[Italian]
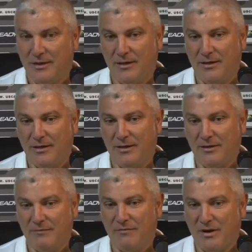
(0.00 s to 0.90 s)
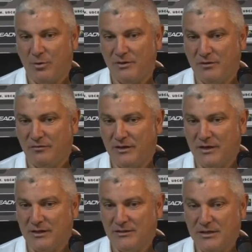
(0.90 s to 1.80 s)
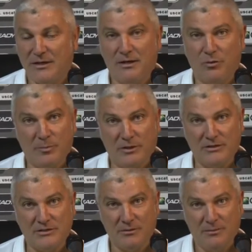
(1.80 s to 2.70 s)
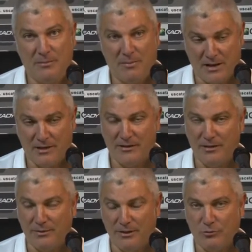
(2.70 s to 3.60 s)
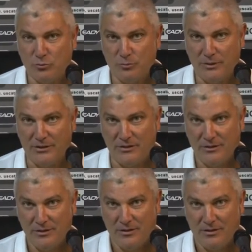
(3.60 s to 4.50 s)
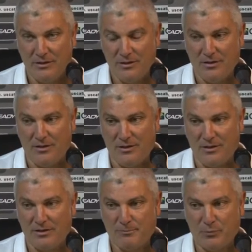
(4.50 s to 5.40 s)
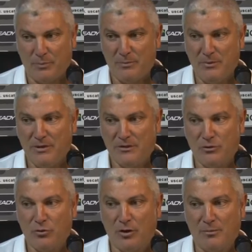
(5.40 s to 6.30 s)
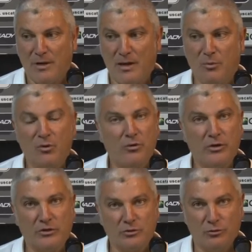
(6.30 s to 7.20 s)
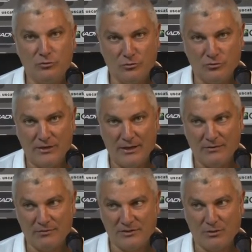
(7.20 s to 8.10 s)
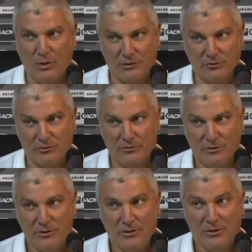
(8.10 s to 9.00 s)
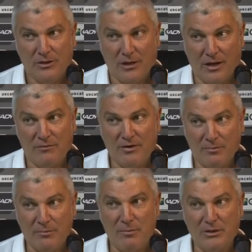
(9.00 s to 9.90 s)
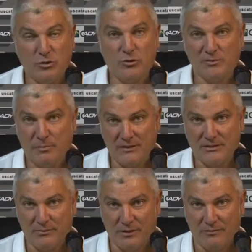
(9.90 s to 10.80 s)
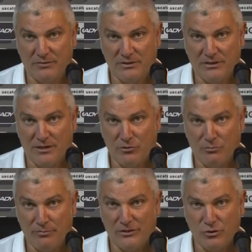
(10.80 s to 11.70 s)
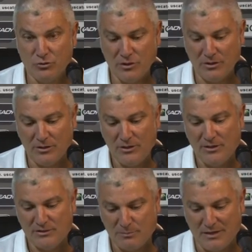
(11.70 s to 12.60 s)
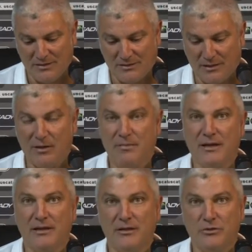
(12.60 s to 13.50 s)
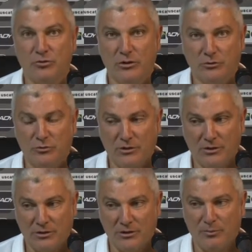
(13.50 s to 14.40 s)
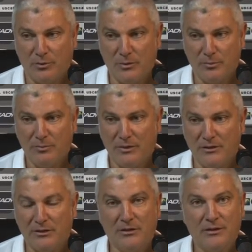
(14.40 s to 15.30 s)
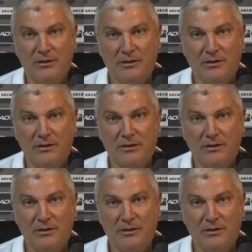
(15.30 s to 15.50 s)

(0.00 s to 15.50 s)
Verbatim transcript: e va quantificata sia nelle gol presi ma anche nelle palle gol subite. E probabilmente noi non abbiamo il riscontro della difesa a 4 che avrebbe maggiori spazi per l'avversario, maggiori spazi tra le maglie dei giocatori e probabilmente